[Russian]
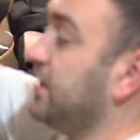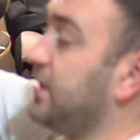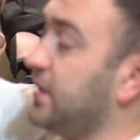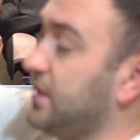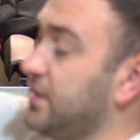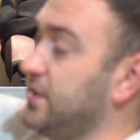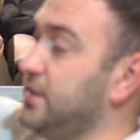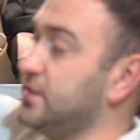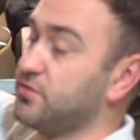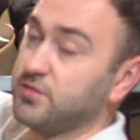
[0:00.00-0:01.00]
Так,
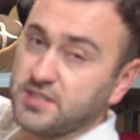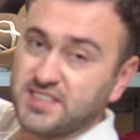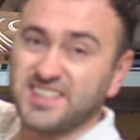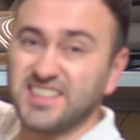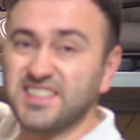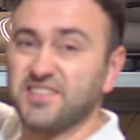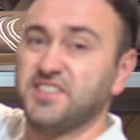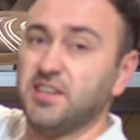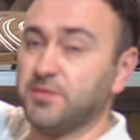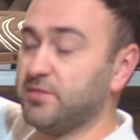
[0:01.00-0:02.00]
это что касается
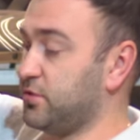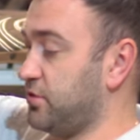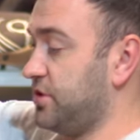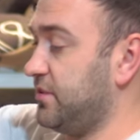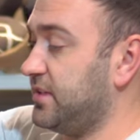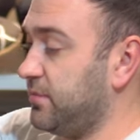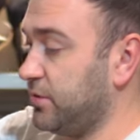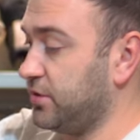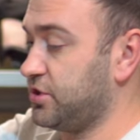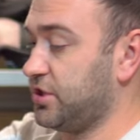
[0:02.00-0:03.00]
совсем новорожденного
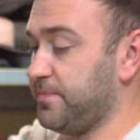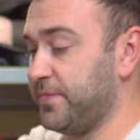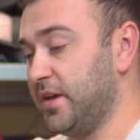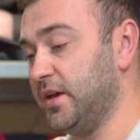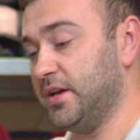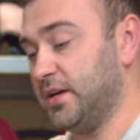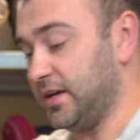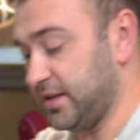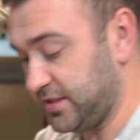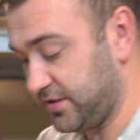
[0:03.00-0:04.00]
ребеночка.
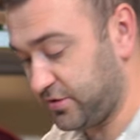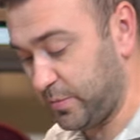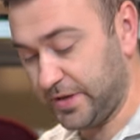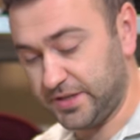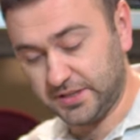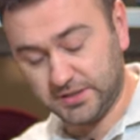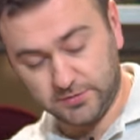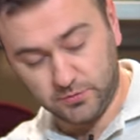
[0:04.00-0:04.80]
А здесь все понятно.